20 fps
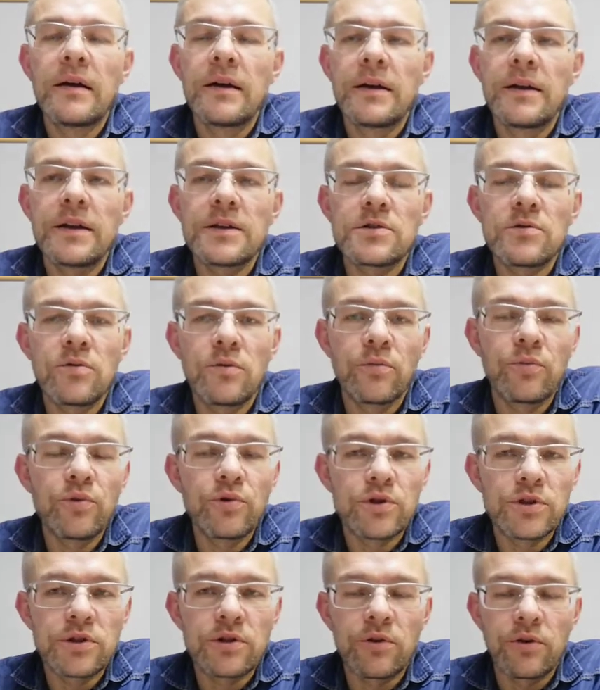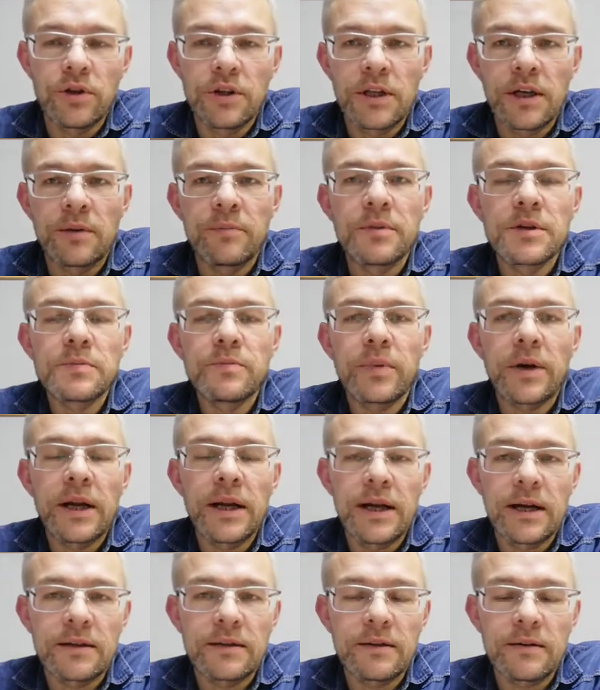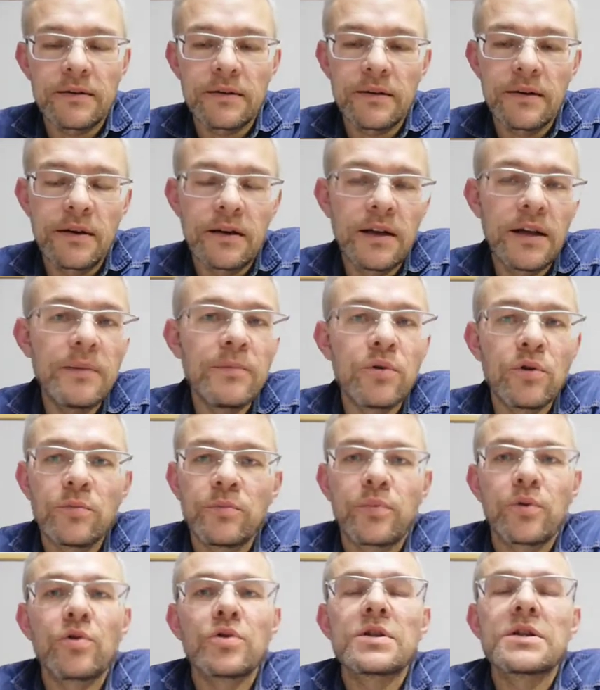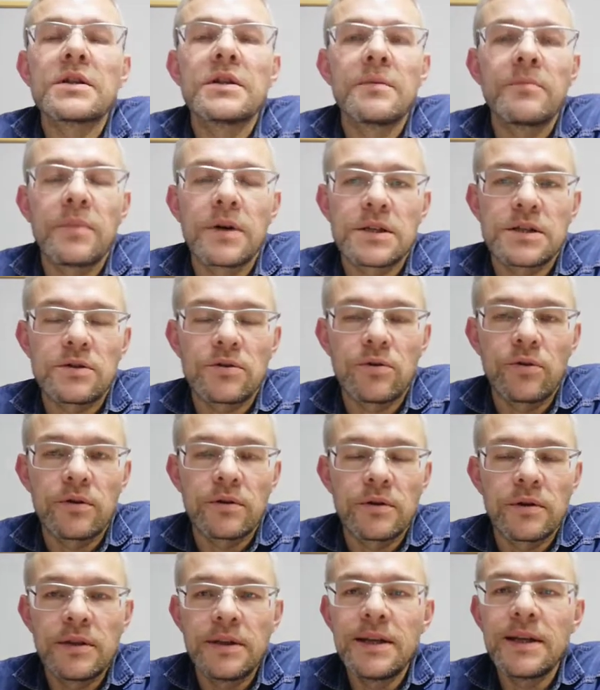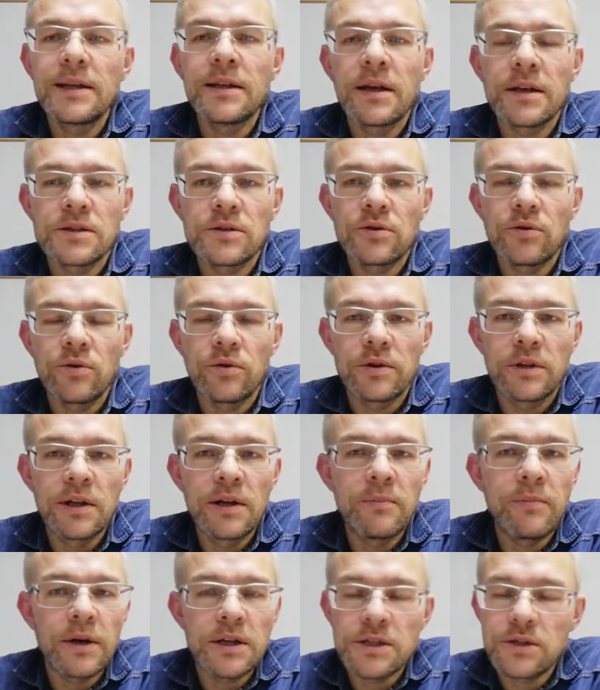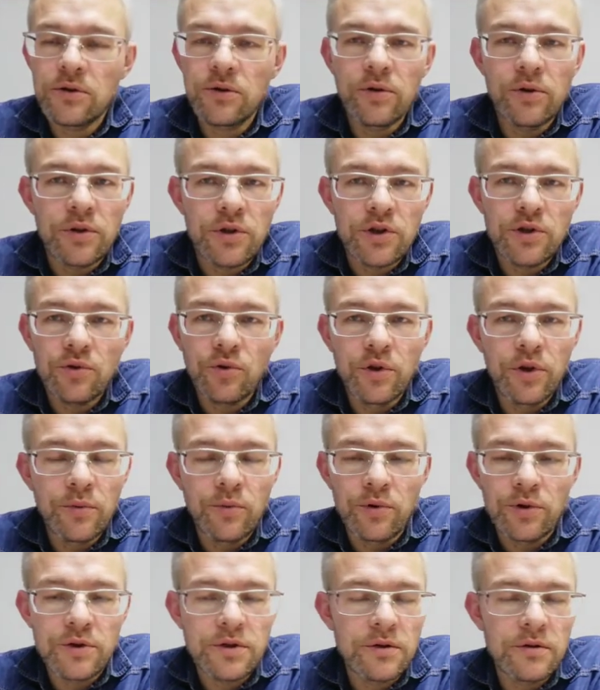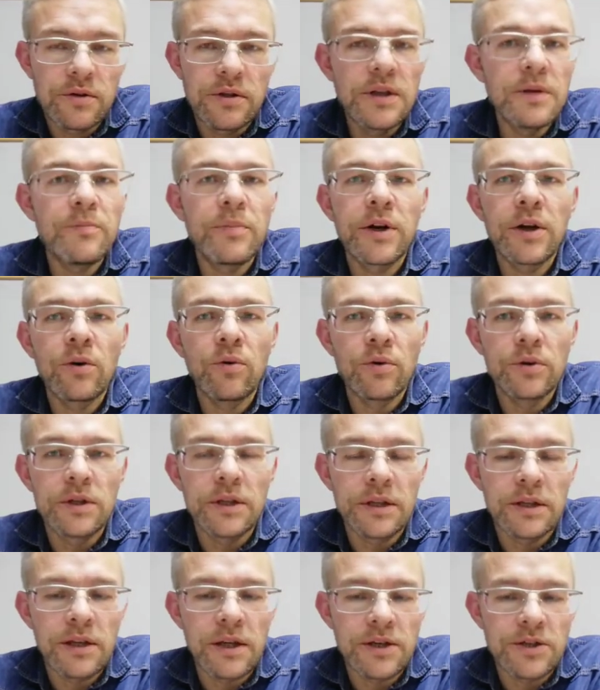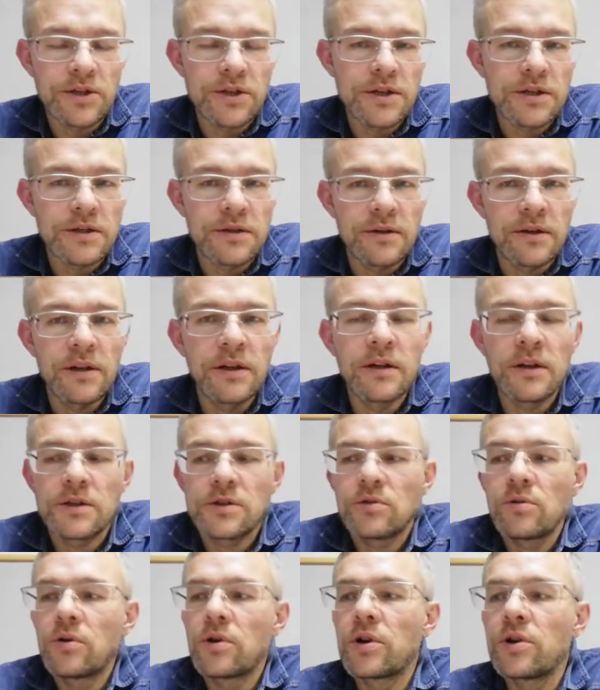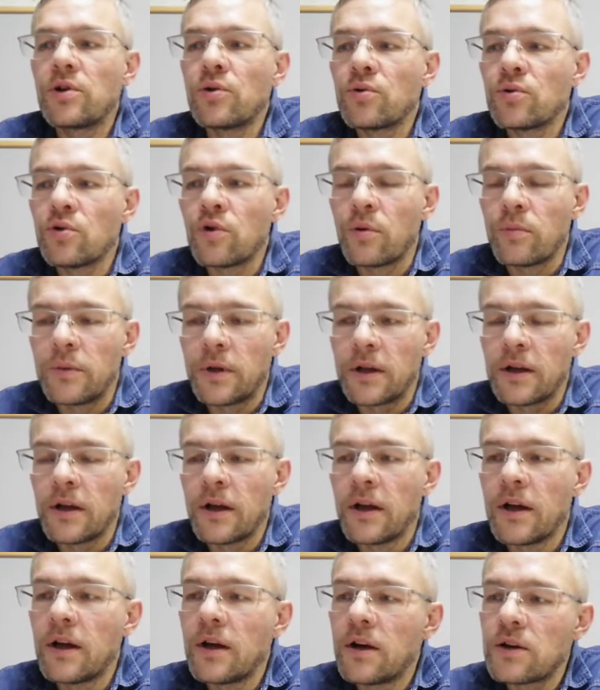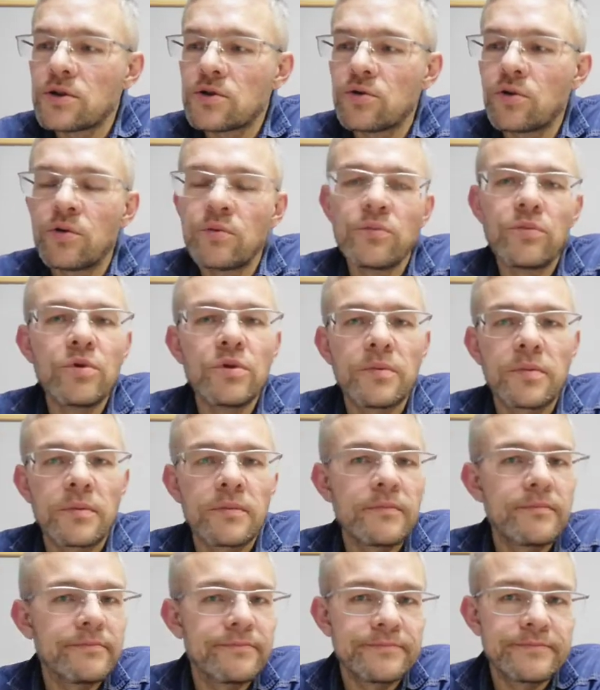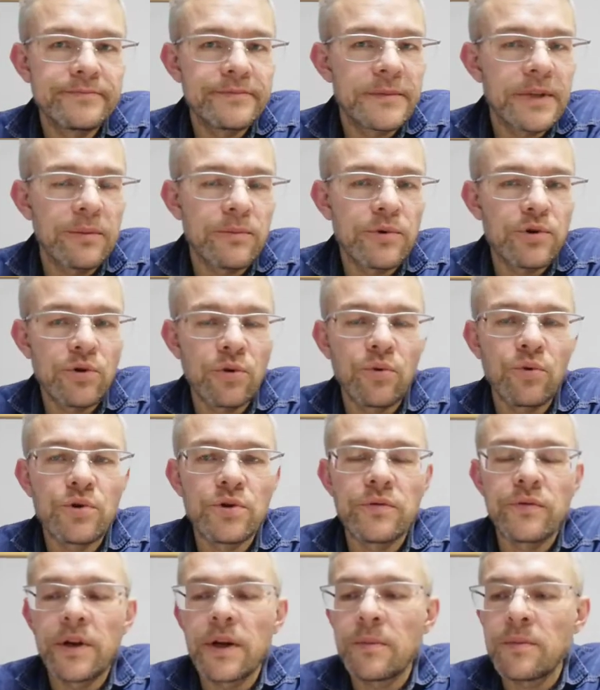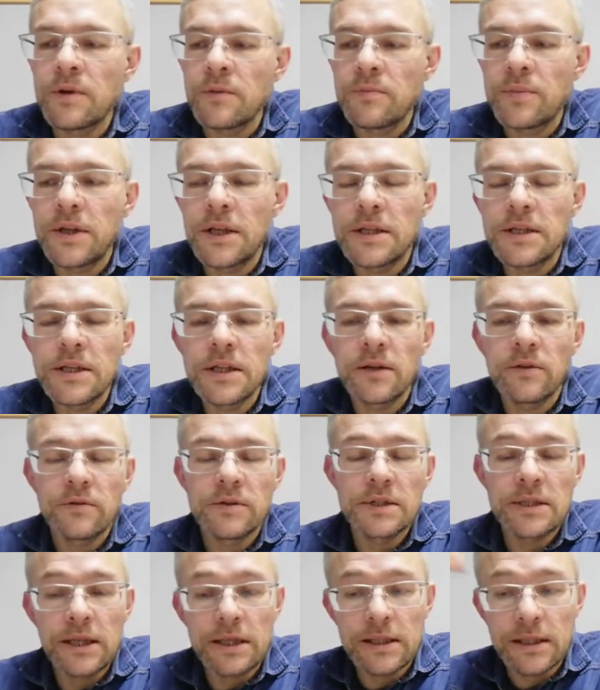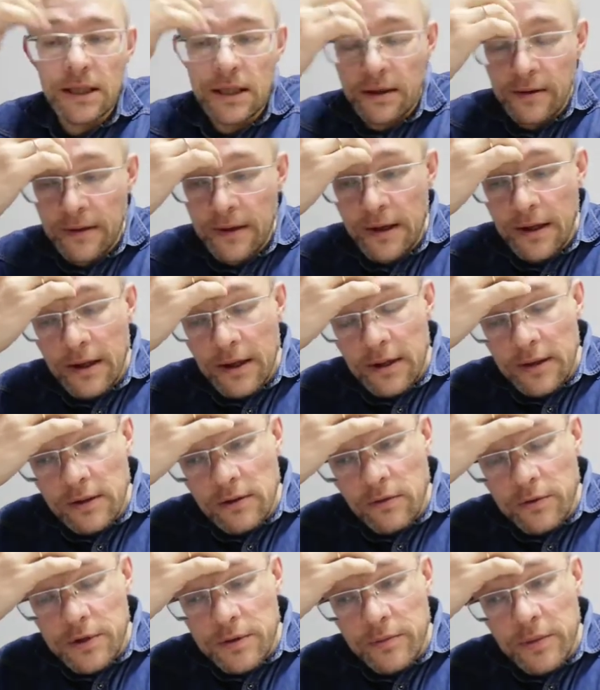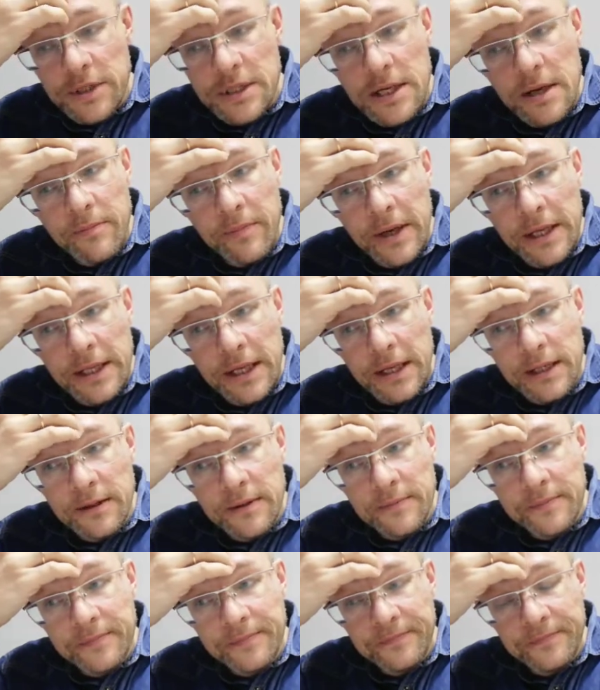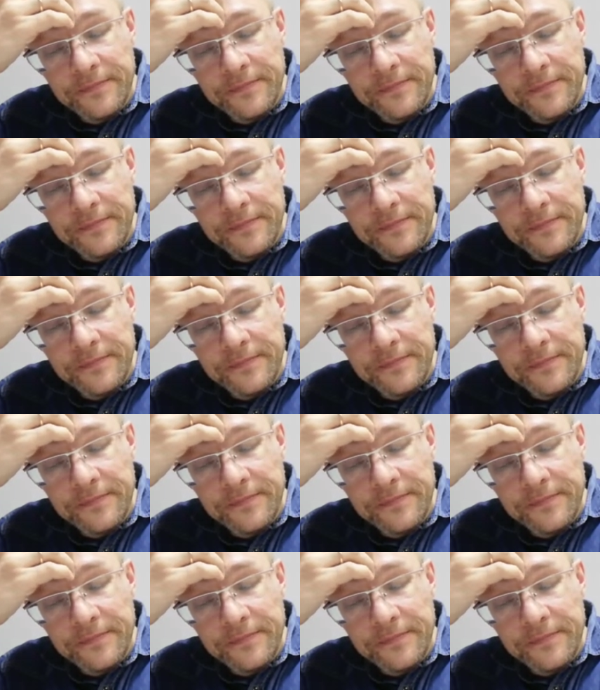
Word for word: если он будет строить так без проекта, либо он просто не построит, не достроит, или построит что-нибудь непригодное для жизни, или настолько неудобное, что он будет там еще кучу времени переделывать и так далее. Ну, в общем, идея понятна.